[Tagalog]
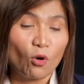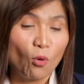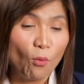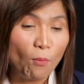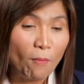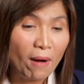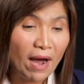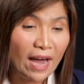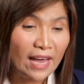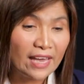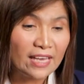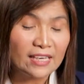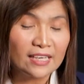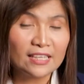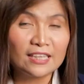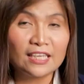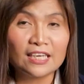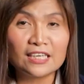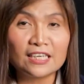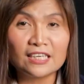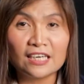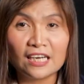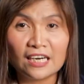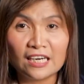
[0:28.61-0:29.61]
kumain ka
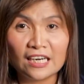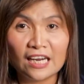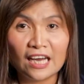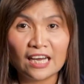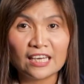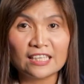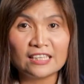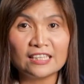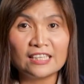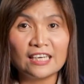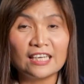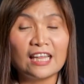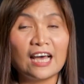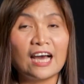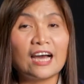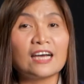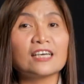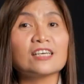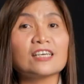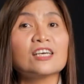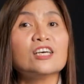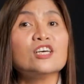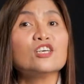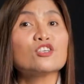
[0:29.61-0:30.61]
lang, naglakad ka
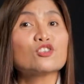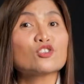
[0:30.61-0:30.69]
lang,